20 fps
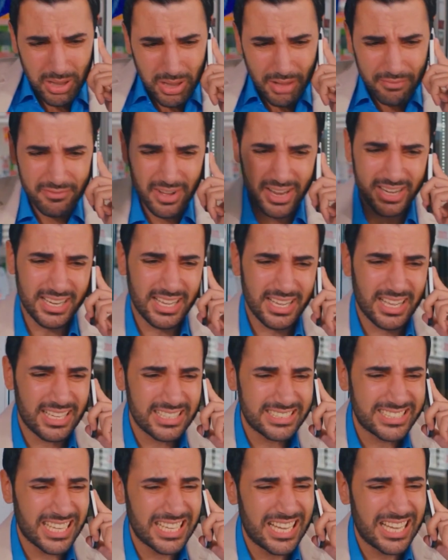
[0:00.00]
Ulan var
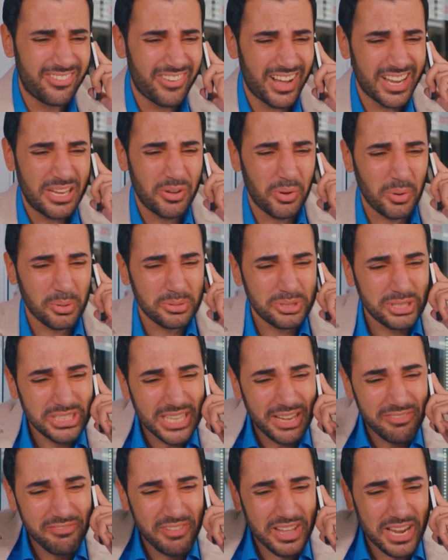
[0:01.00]
ya sana var ya
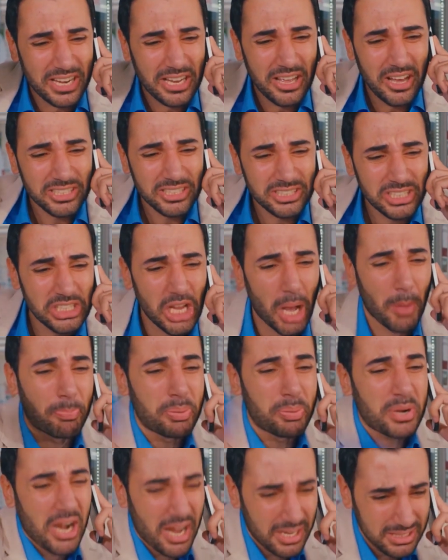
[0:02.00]
oksijen veren ağacın
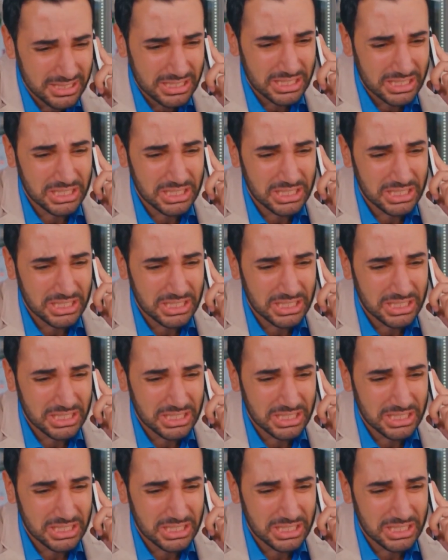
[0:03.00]
yaprağını